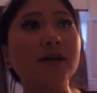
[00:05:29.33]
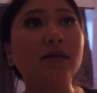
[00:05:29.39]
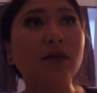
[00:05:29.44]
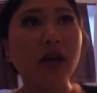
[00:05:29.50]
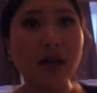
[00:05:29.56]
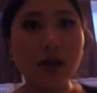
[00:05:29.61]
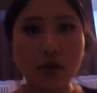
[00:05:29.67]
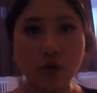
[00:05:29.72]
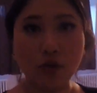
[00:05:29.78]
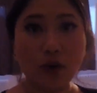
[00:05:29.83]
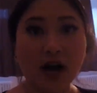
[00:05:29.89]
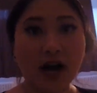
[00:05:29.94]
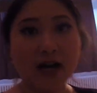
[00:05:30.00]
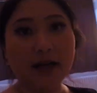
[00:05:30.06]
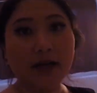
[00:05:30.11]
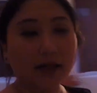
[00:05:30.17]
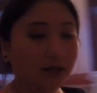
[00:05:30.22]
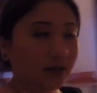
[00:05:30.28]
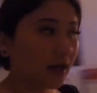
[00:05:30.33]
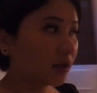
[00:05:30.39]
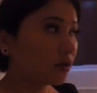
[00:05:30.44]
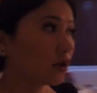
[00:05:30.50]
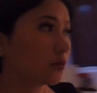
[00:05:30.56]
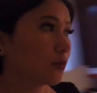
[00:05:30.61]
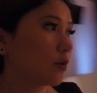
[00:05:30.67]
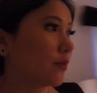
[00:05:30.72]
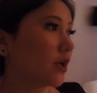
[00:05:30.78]
Tem toalha, tá?
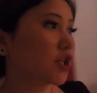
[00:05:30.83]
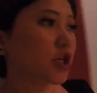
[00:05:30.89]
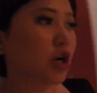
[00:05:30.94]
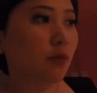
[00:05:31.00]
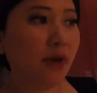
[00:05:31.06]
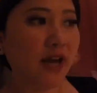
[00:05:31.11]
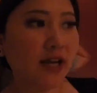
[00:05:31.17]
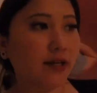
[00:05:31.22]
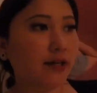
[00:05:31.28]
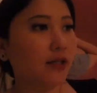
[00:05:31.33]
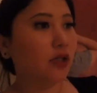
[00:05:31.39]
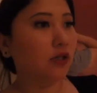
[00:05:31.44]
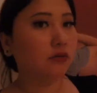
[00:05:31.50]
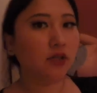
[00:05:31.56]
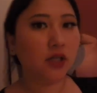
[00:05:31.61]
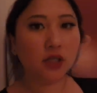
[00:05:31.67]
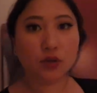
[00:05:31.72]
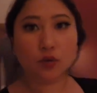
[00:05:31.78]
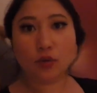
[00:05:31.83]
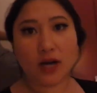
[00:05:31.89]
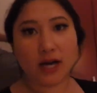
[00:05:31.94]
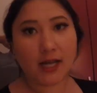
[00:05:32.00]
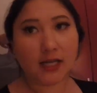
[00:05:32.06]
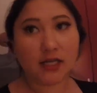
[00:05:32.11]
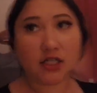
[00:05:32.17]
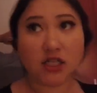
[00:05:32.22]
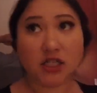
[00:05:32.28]
Normalmente o albergue não tem
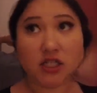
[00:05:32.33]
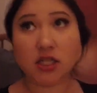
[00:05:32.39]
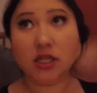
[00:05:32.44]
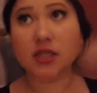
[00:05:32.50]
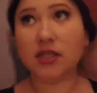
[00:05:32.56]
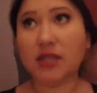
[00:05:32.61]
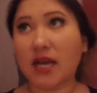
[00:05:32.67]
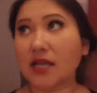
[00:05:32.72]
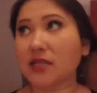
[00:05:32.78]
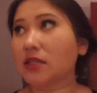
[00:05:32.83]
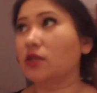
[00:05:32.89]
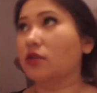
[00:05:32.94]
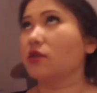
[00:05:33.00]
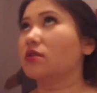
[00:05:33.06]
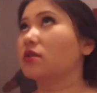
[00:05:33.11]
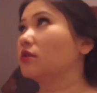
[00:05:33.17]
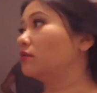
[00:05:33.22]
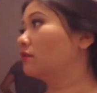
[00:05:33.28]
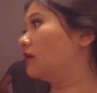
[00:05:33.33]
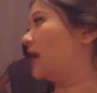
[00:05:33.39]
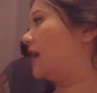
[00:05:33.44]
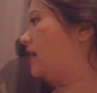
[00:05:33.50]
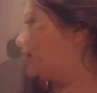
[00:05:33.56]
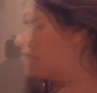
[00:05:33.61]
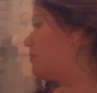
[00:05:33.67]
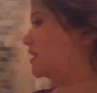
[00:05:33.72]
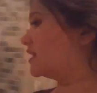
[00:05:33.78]
toalha, a gente que traz a nossa
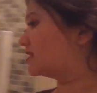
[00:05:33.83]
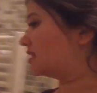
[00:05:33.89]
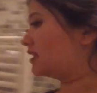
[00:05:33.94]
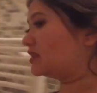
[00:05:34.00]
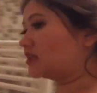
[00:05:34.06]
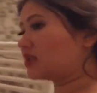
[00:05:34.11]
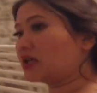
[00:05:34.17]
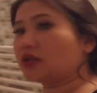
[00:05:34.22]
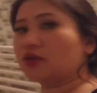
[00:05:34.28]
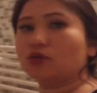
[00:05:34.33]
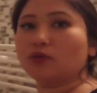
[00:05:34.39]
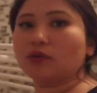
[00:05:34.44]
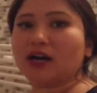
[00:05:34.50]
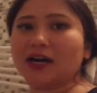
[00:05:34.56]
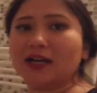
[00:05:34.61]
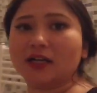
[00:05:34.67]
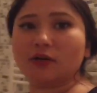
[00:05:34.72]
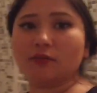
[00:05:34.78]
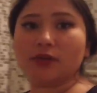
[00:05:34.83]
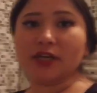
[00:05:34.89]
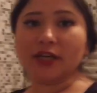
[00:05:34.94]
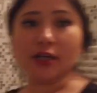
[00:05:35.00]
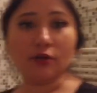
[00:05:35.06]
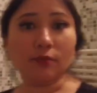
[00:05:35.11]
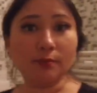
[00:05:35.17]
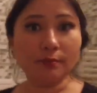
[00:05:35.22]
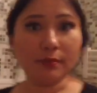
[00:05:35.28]
toalha, mas ele tem toalha, o é
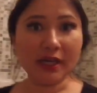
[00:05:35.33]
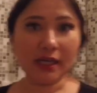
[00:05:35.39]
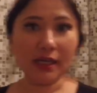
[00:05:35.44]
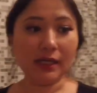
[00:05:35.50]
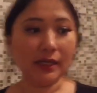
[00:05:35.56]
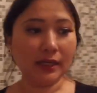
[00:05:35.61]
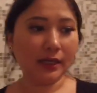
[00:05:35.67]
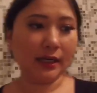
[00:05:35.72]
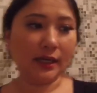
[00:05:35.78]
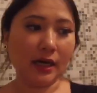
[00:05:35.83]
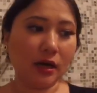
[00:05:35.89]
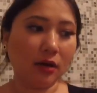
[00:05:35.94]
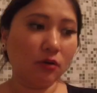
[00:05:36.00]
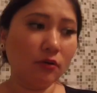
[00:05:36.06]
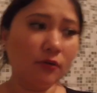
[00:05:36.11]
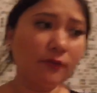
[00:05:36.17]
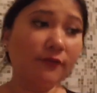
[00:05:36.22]
banheiro bem legal.